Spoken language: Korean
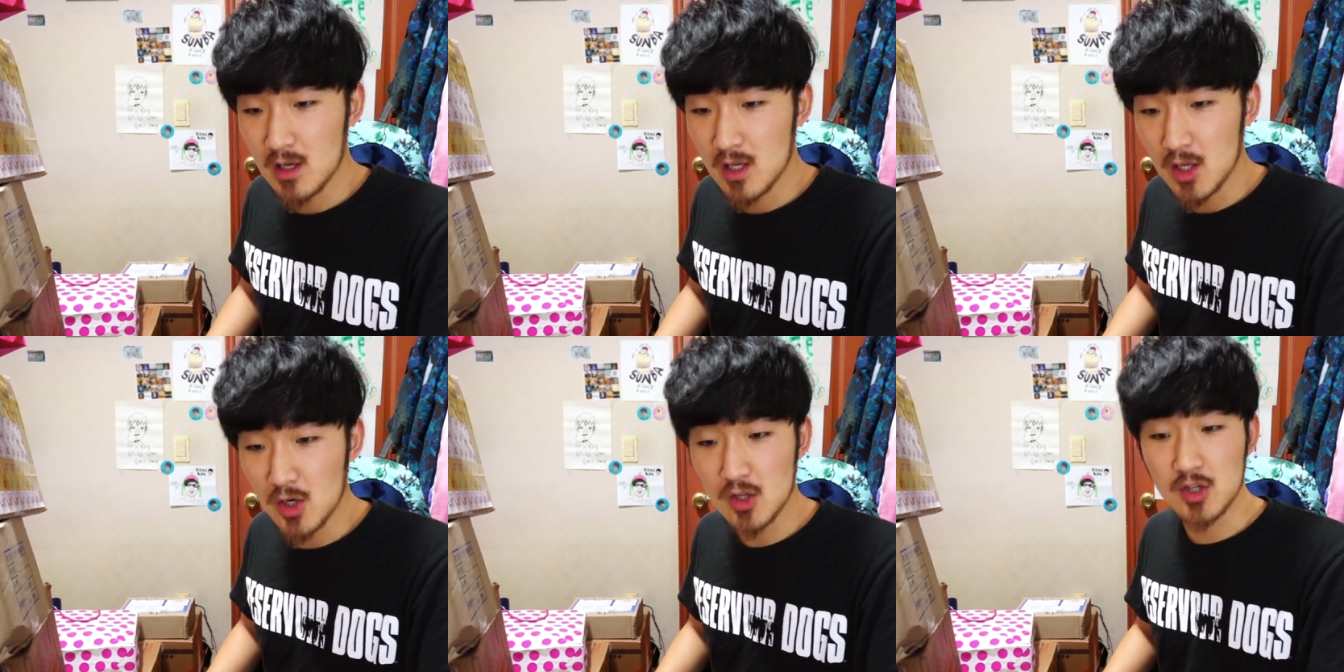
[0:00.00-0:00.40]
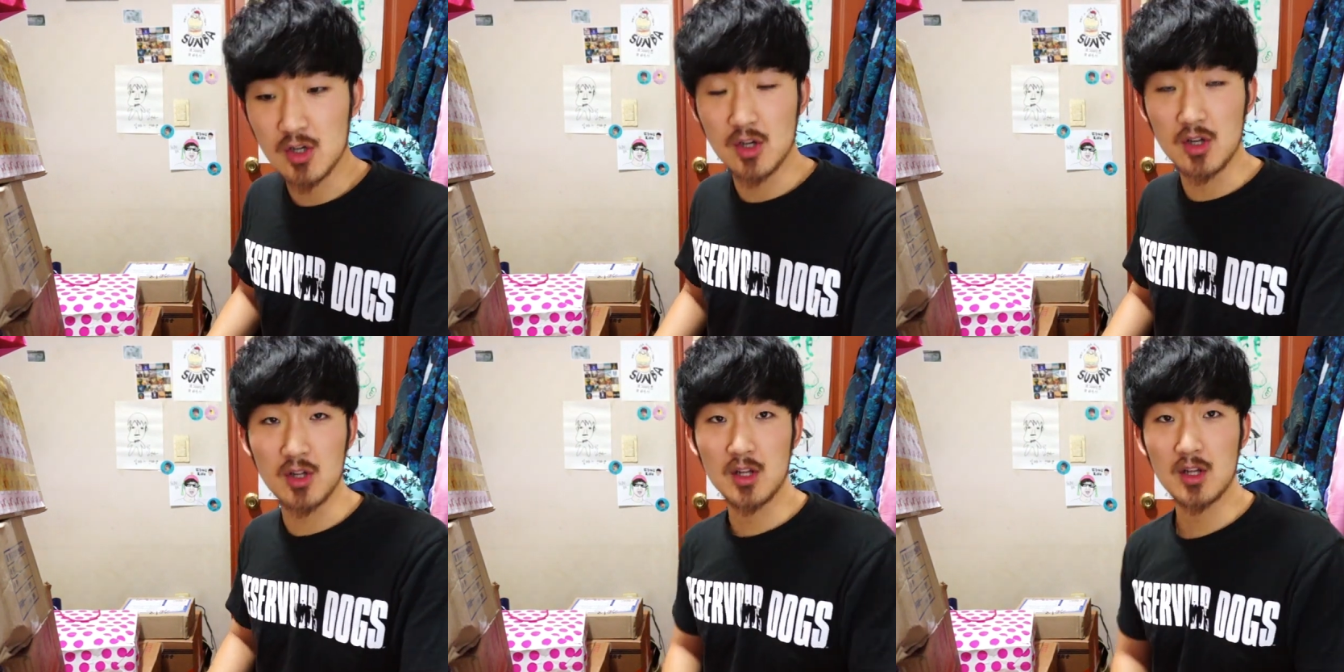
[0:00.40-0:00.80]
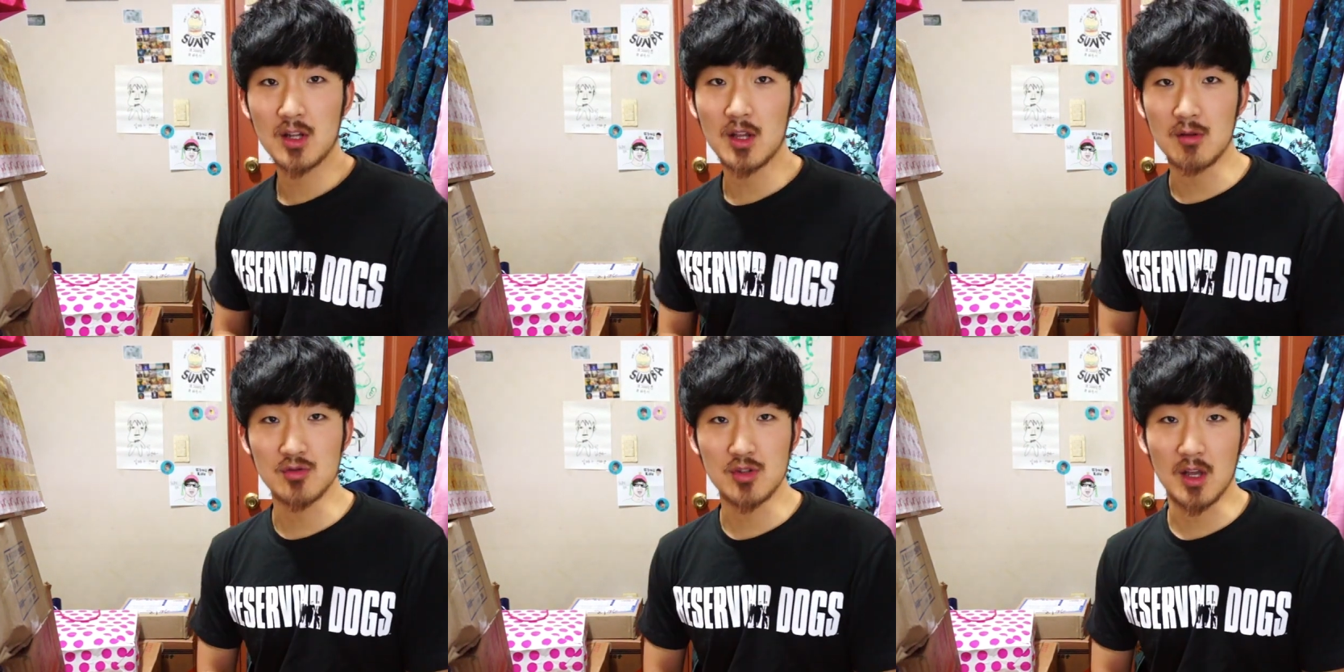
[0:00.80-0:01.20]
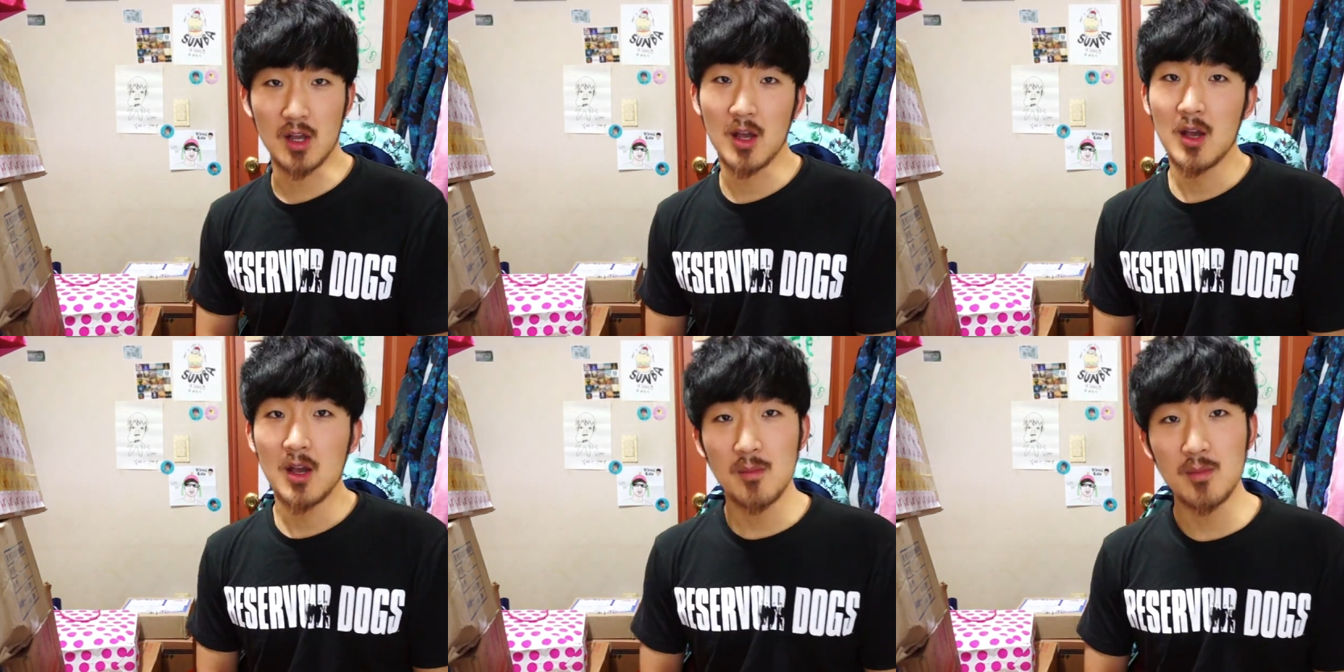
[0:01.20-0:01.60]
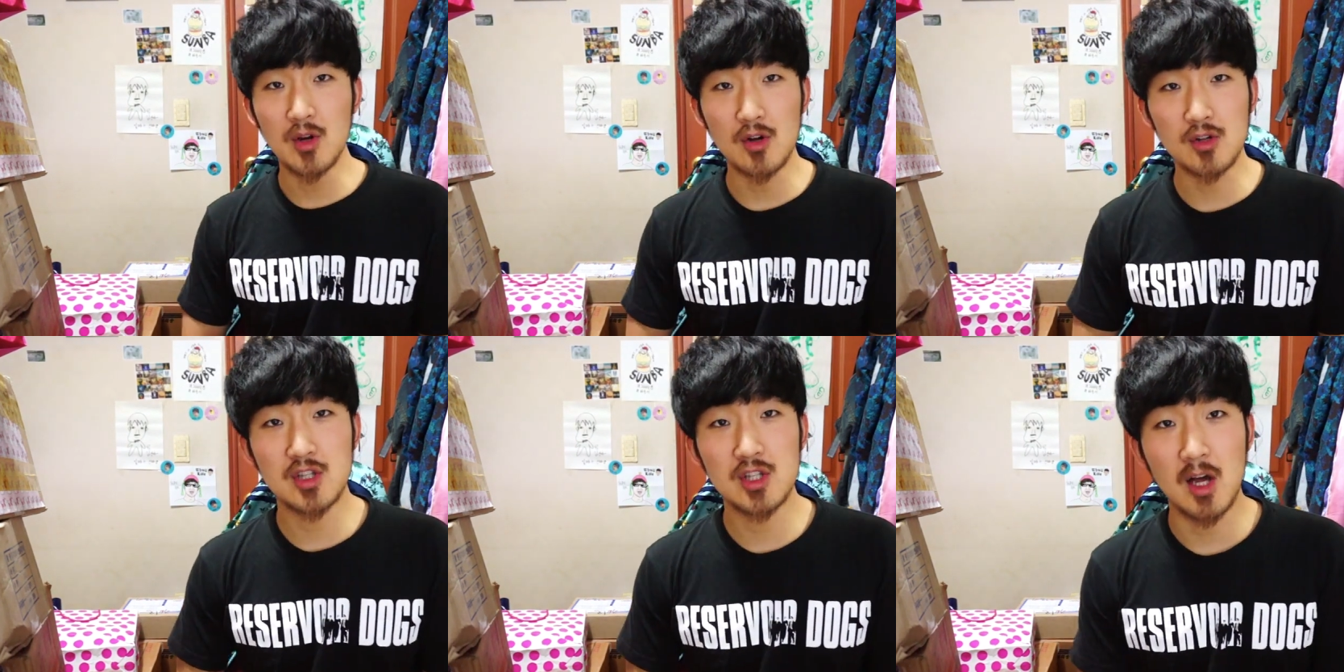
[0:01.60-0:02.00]
이런저런 일 때문에
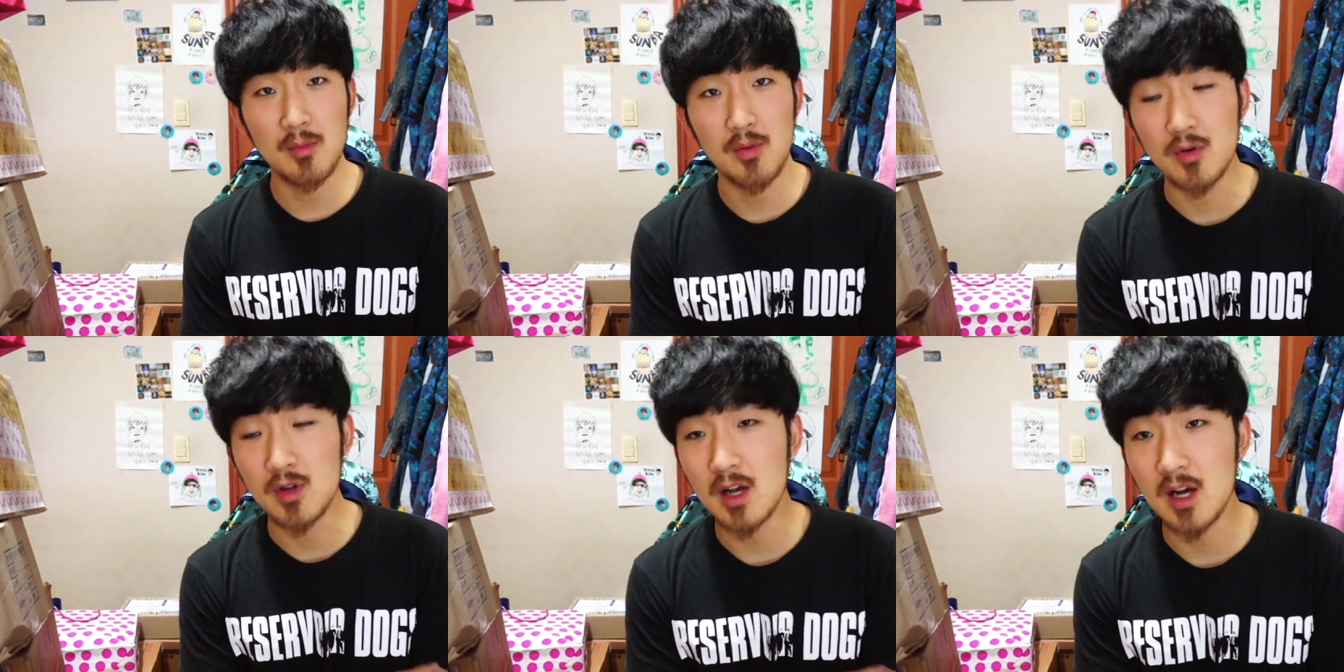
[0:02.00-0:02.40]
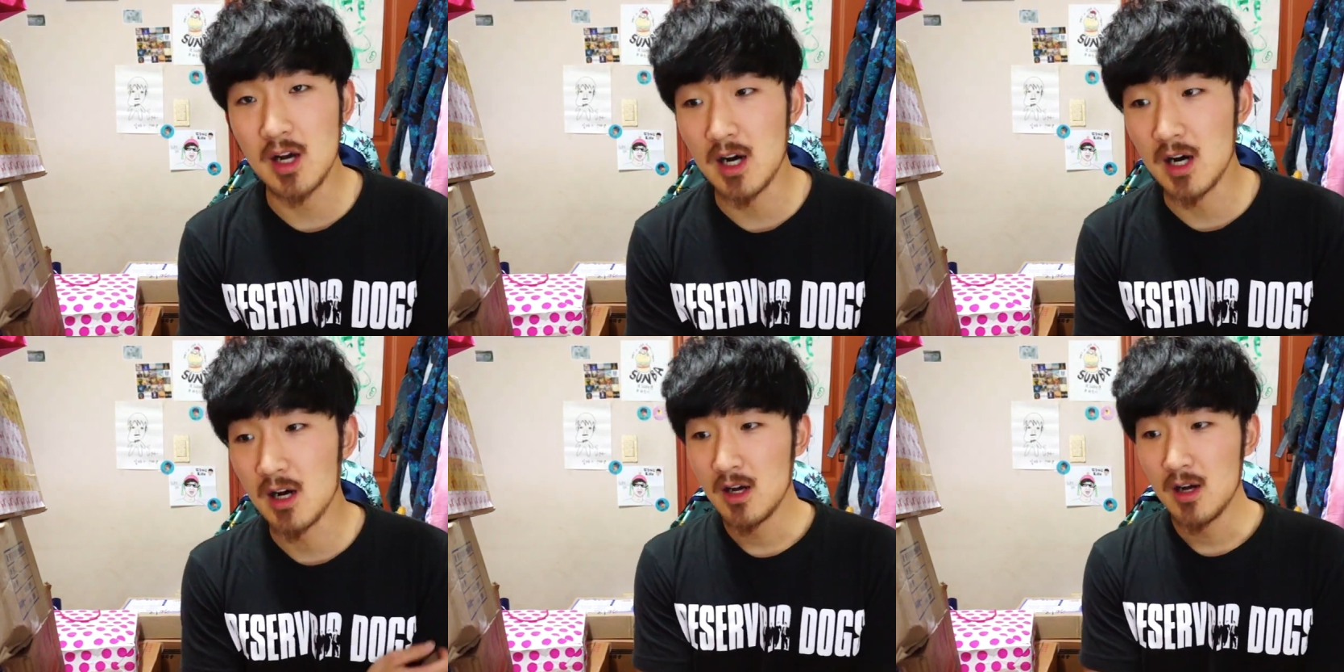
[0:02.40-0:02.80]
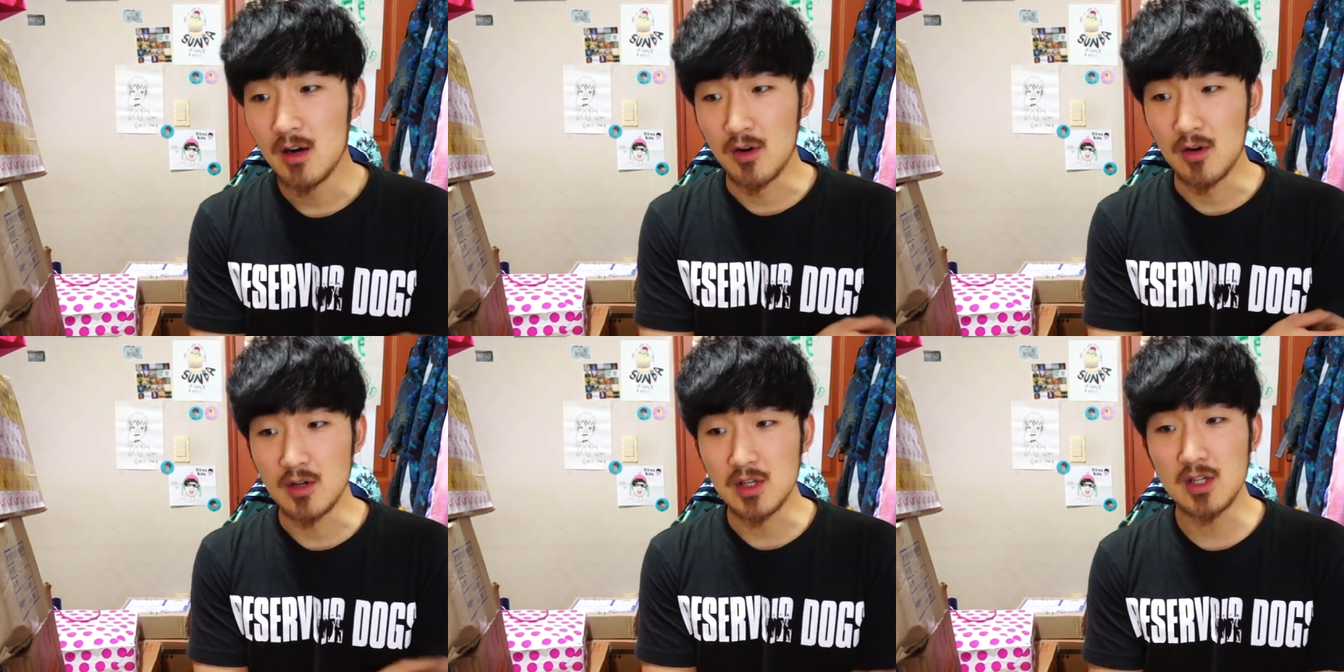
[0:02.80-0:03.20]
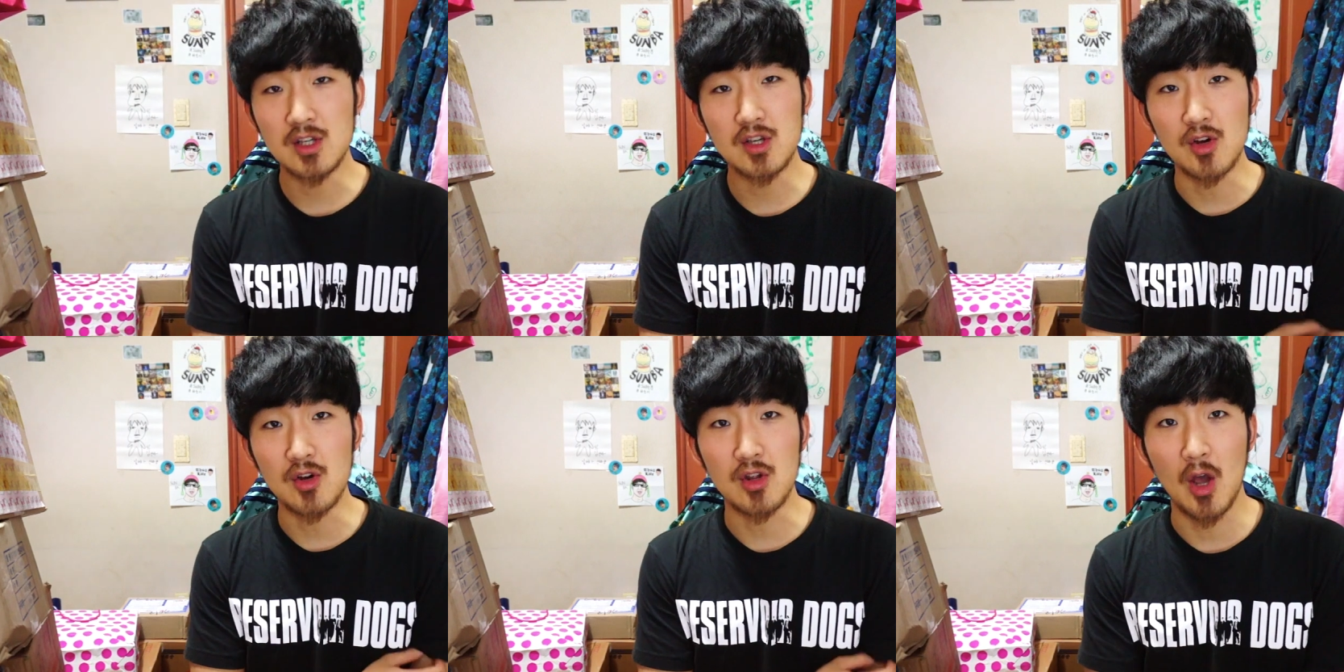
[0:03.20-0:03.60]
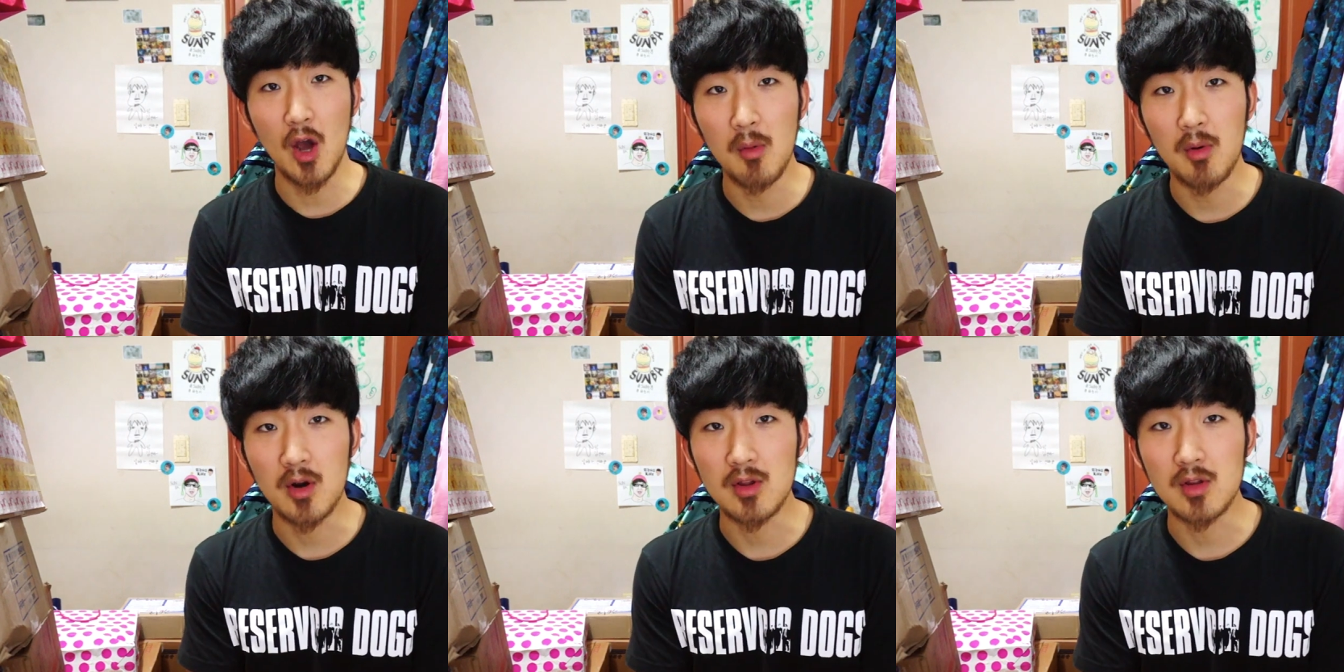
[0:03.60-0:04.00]
미뤄지다 보니까 어, 이 지경이
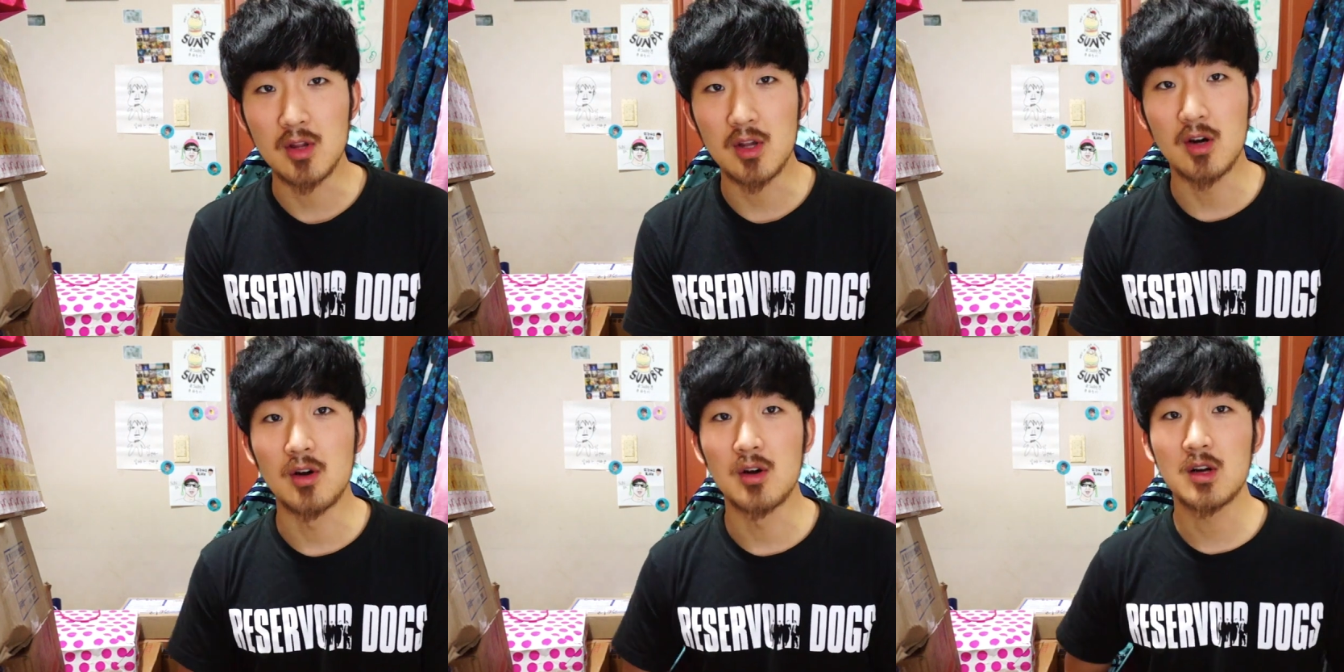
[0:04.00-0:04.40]
되어버렸는데요.